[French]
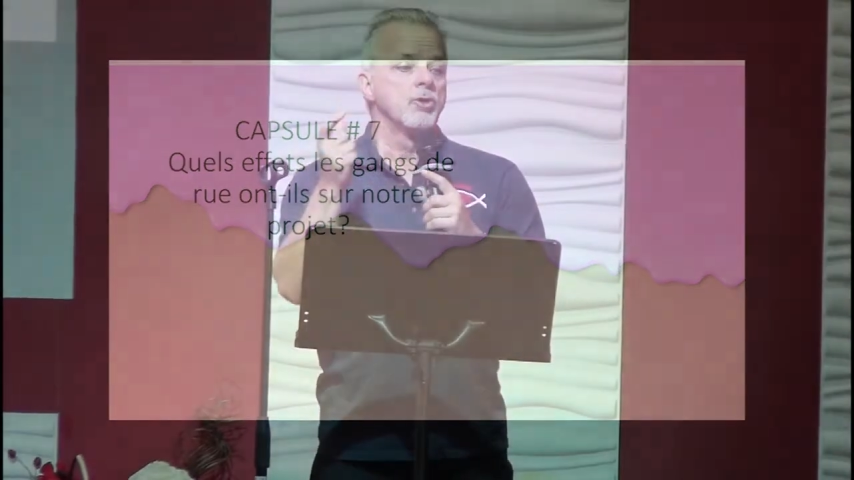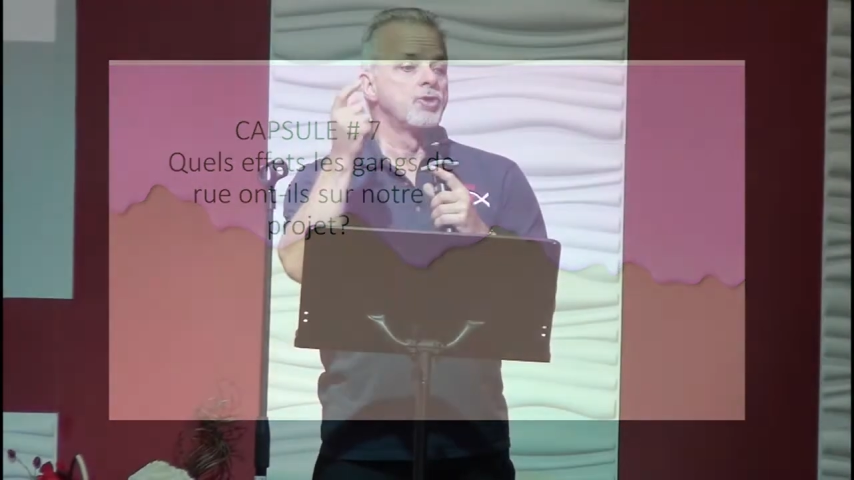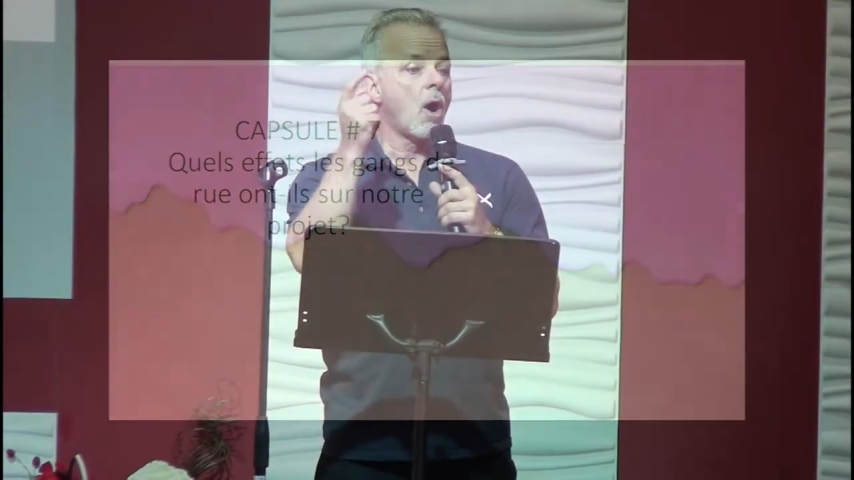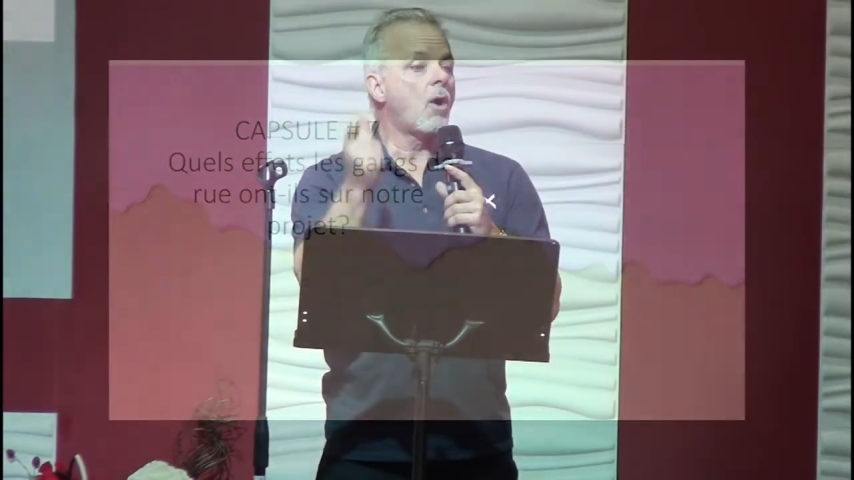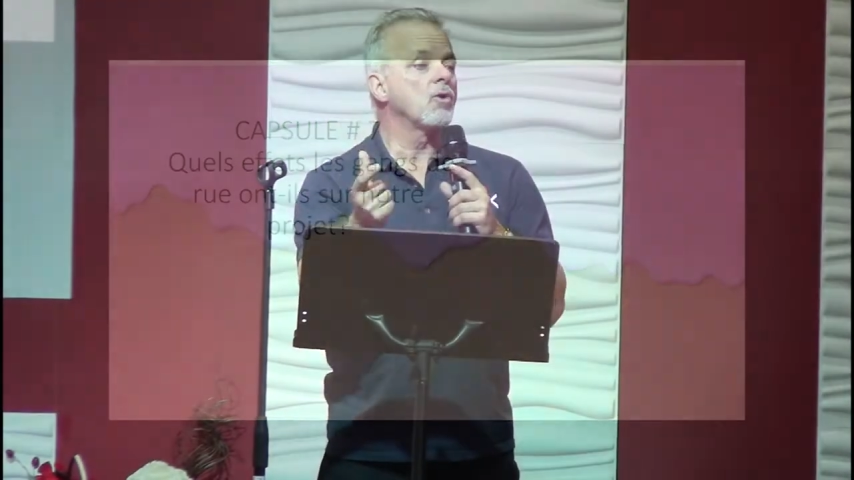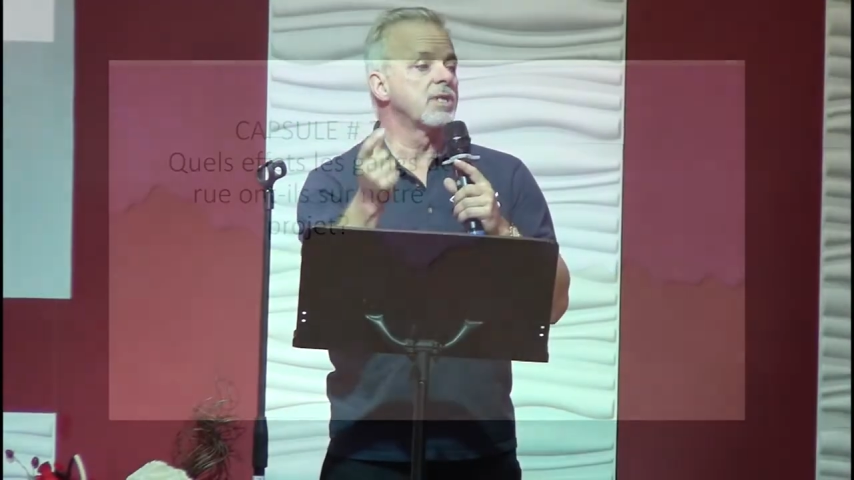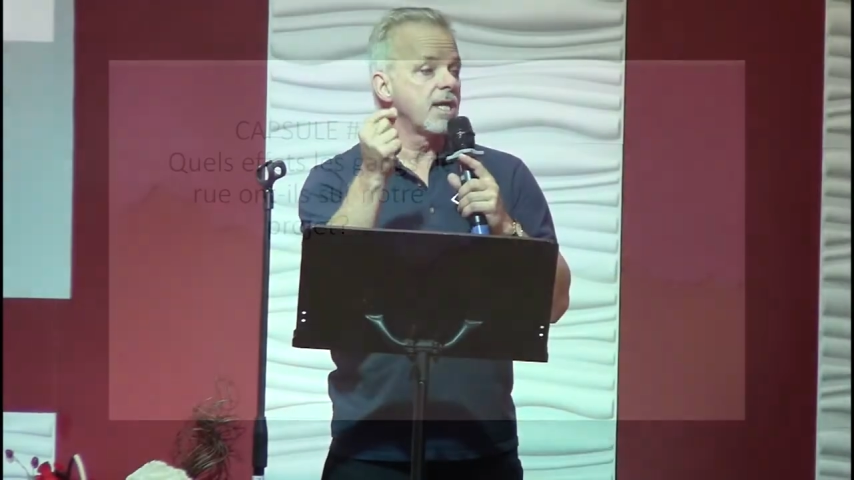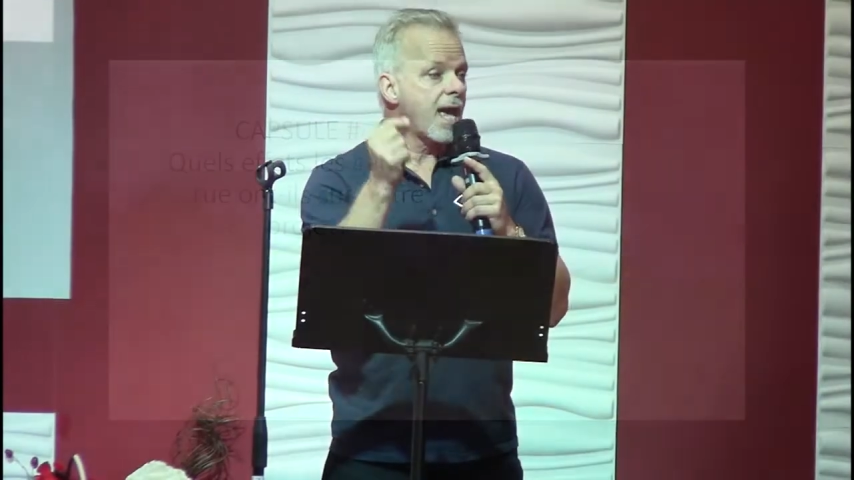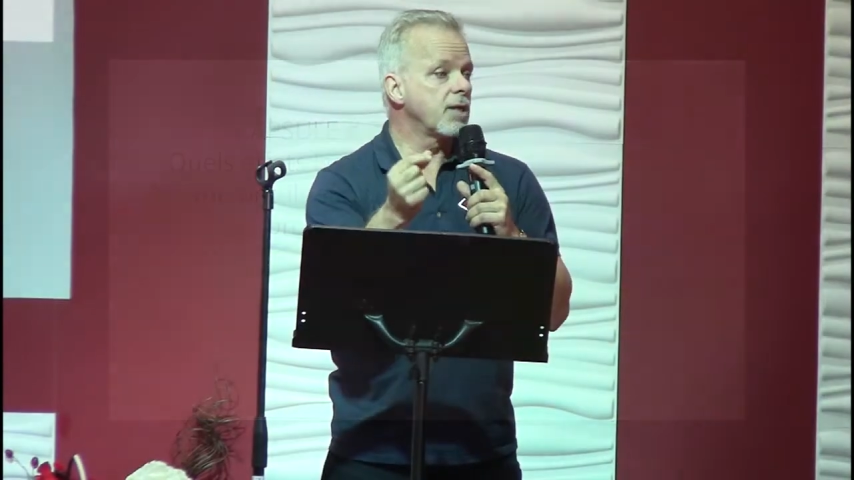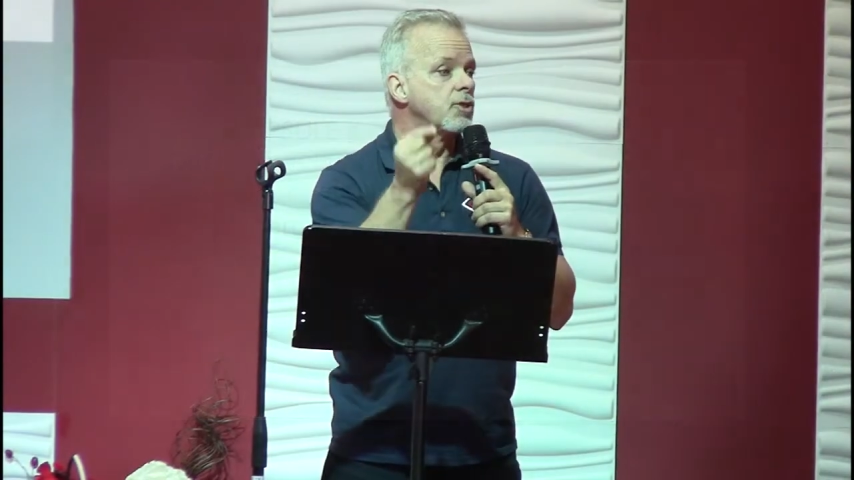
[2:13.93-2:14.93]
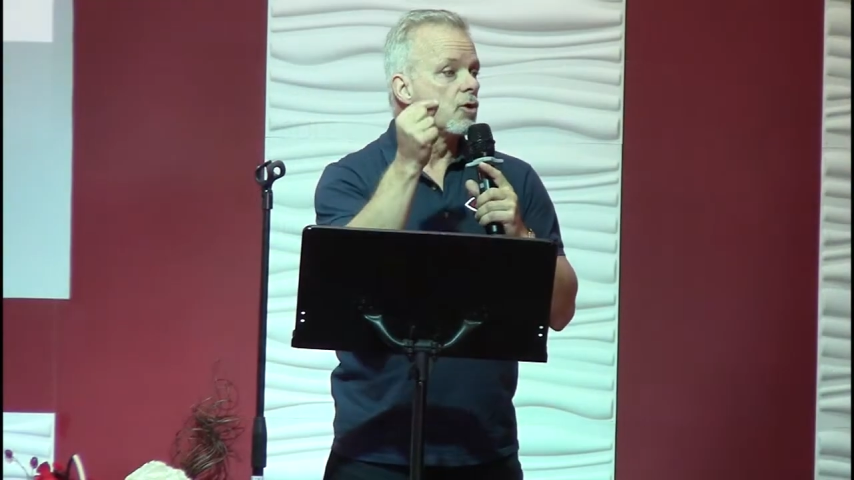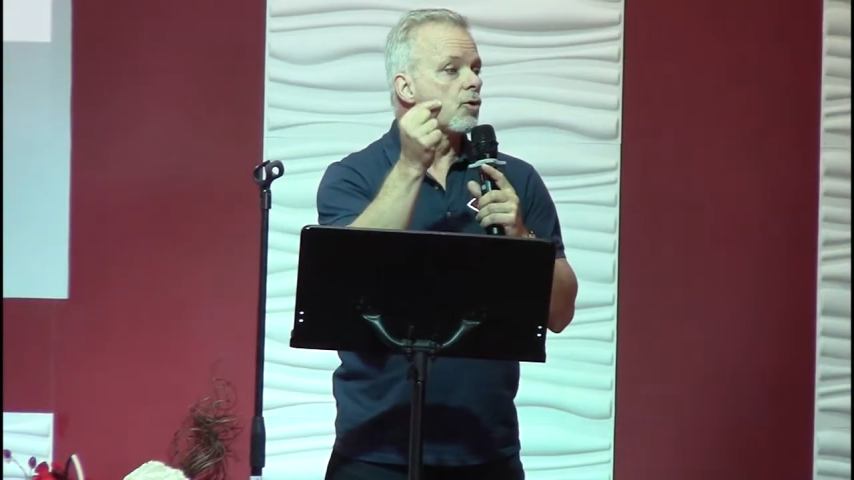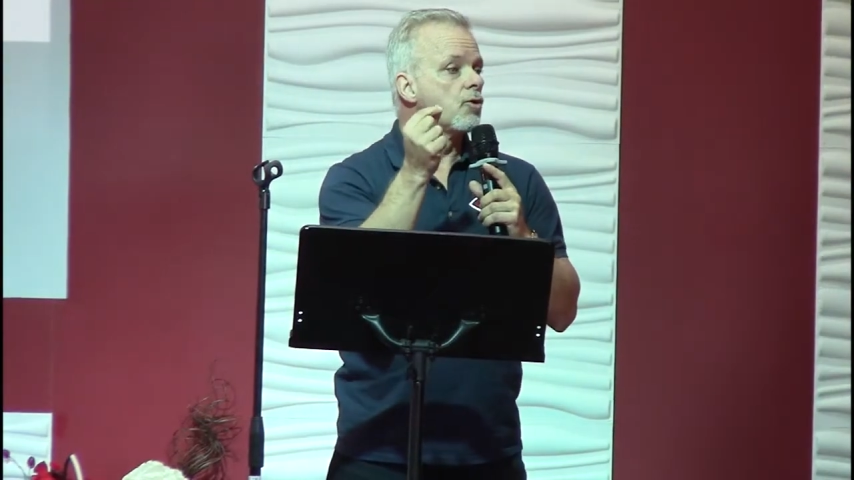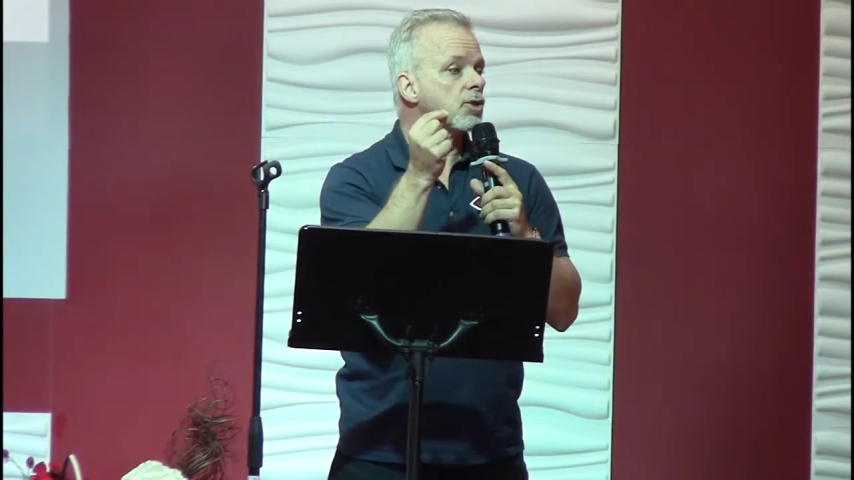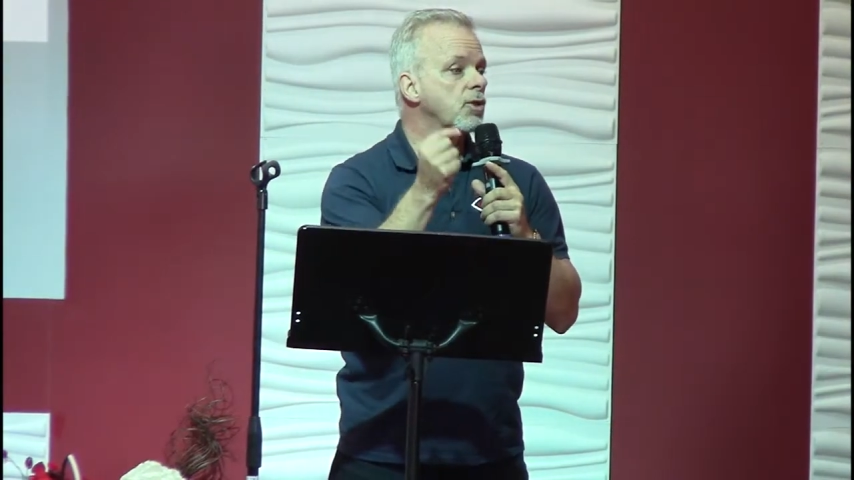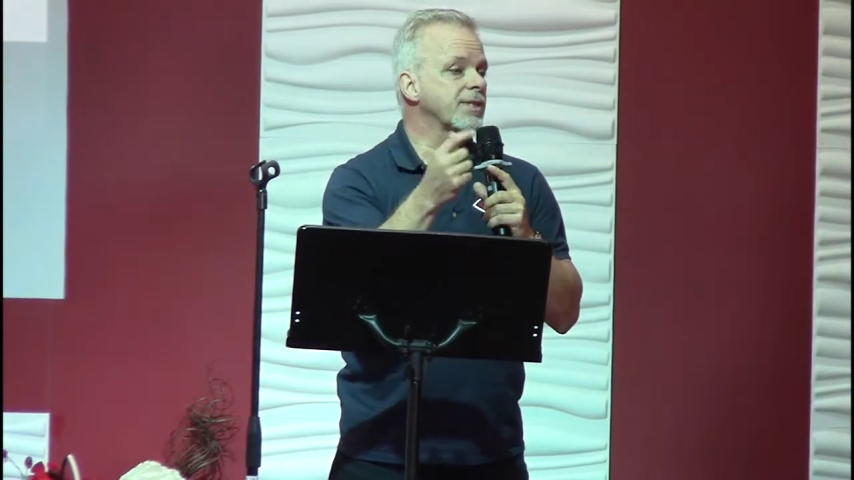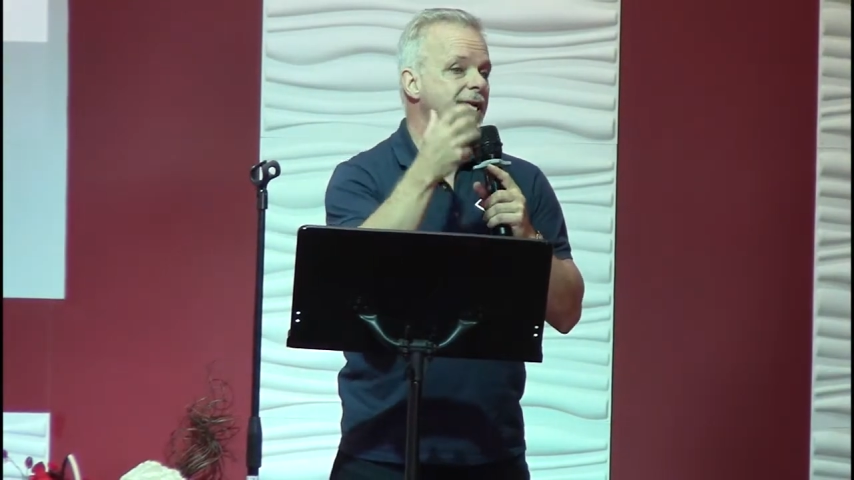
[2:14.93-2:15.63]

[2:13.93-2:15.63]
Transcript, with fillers: dont des gangs de rue qui sont